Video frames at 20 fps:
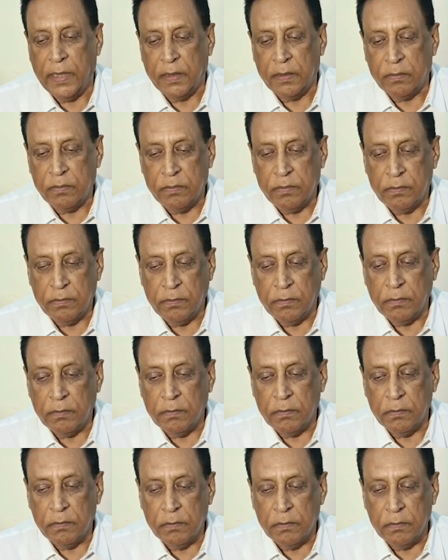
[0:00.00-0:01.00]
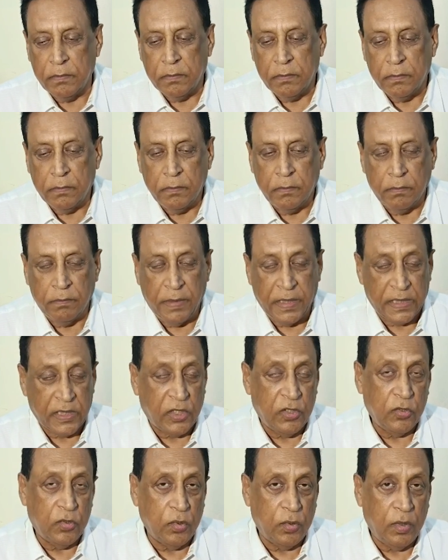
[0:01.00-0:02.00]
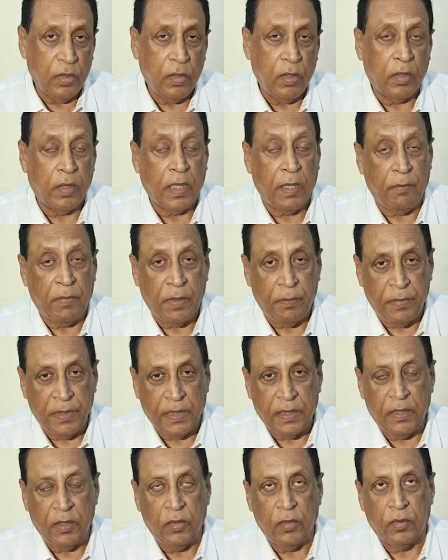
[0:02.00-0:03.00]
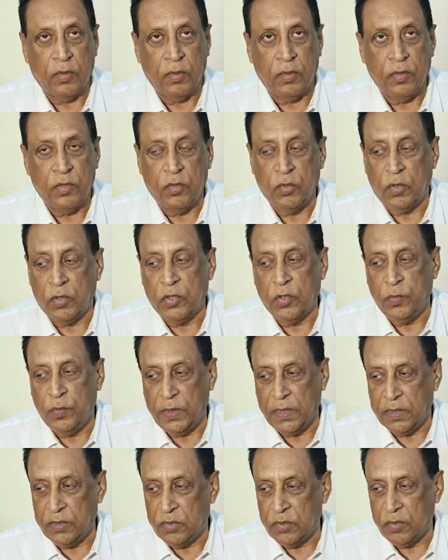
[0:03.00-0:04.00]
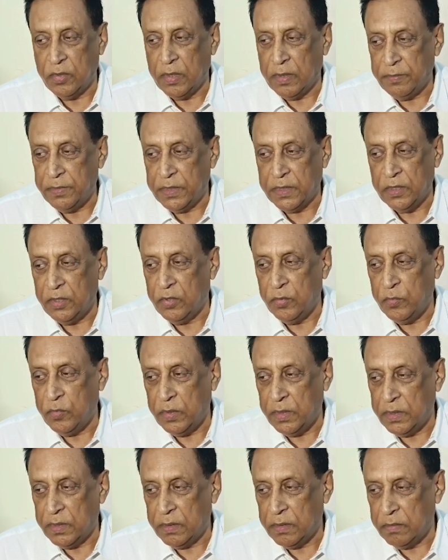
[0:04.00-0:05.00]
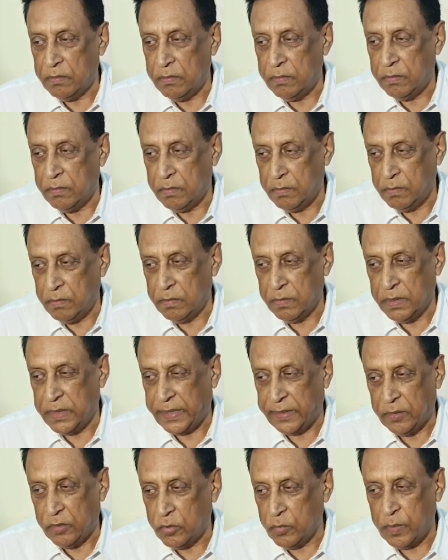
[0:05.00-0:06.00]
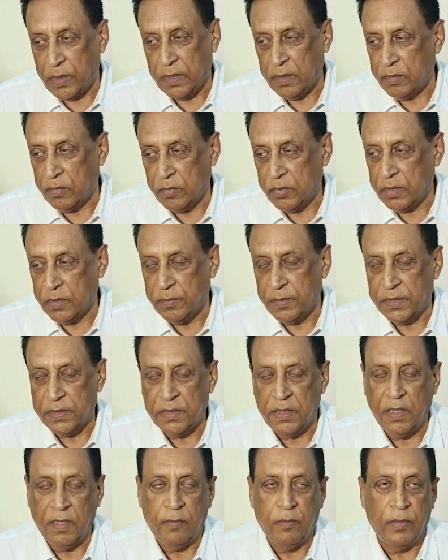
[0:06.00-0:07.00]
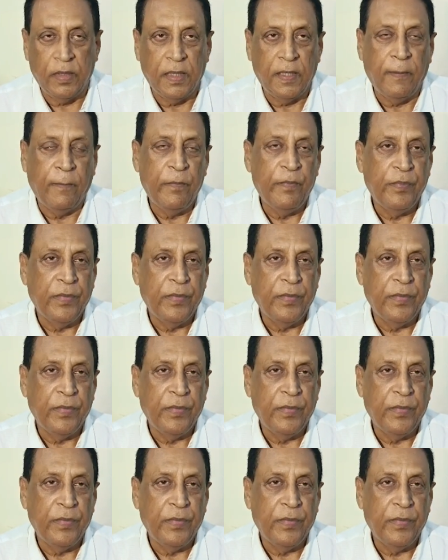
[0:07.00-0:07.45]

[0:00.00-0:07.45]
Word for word: আর বেশ কিছুদিন ধরে আমার ব্যক্তিগত কিছু অসুবিধার জন্য আমি তৃণমূলে দায়িত্ব পালন করতে পারছিলাম না